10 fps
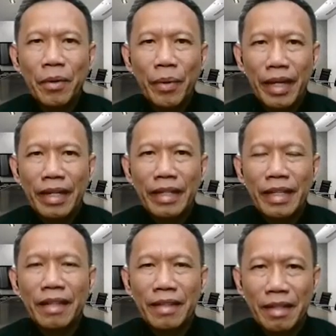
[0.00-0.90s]

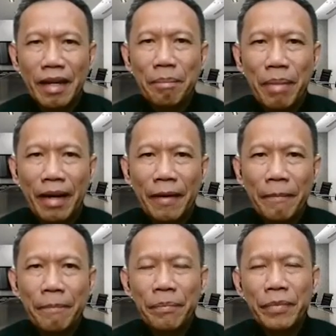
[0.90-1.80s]
WNI yang terdampak.
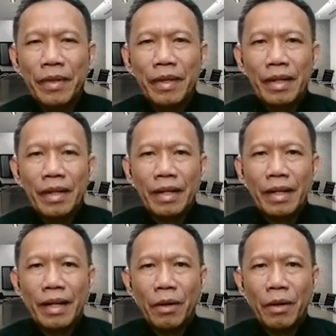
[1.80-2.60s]
Eh,